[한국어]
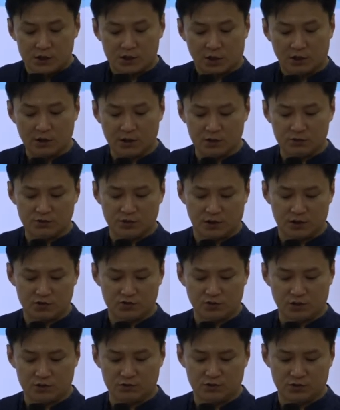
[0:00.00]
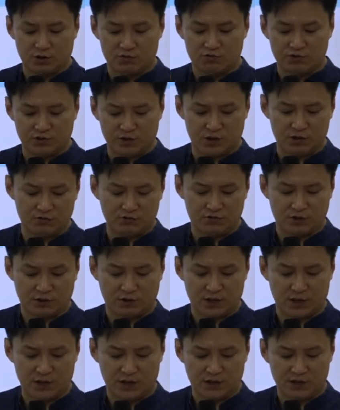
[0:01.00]
전기 구석기, 중기 구석기, 후기
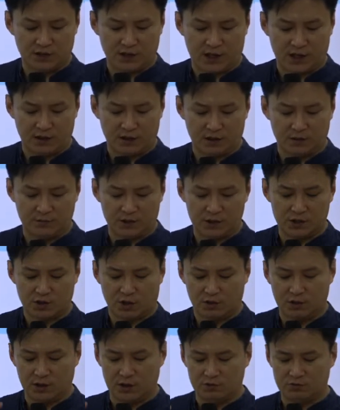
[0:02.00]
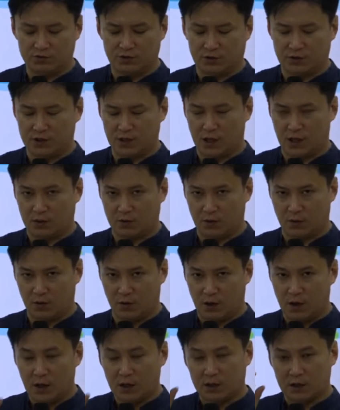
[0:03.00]
구석기 있는데 여러분들이 전기
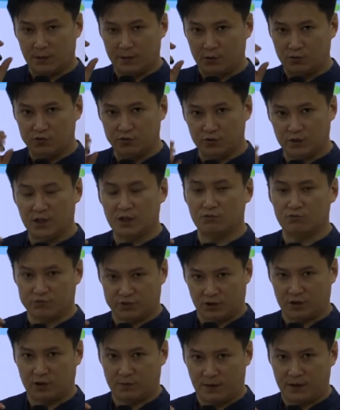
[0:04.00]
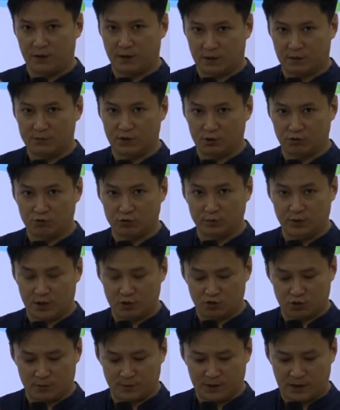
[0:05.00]
구석기하고 그다음에 후기 구석기만 여러분들이
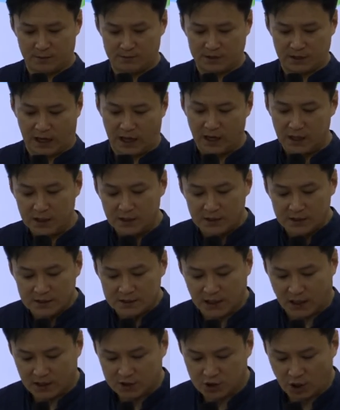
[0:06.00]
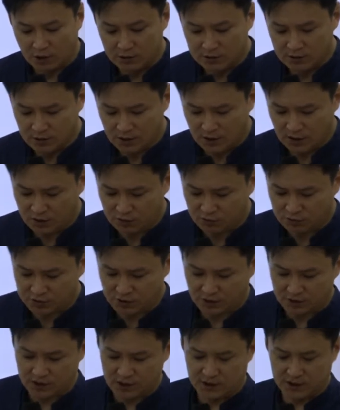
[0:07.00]
구분해 주시면 됩니다. 자, 전기
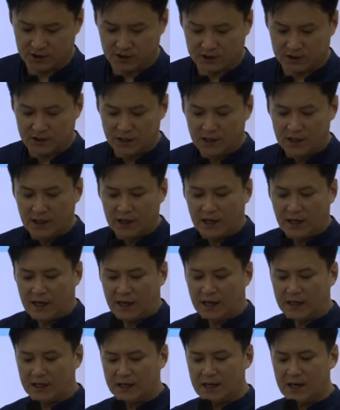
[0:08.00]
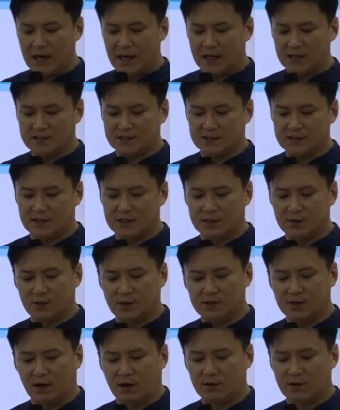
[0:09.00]
구석기는 한
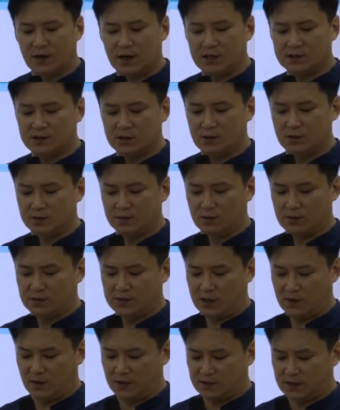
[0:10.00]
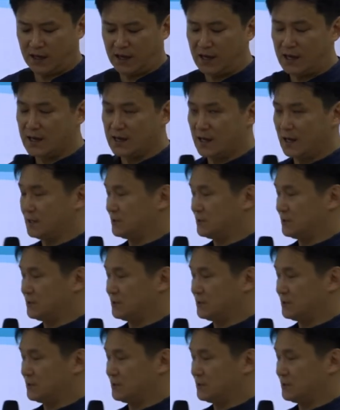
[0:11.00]
가지로 여러 가지 용도를 사용했다. 한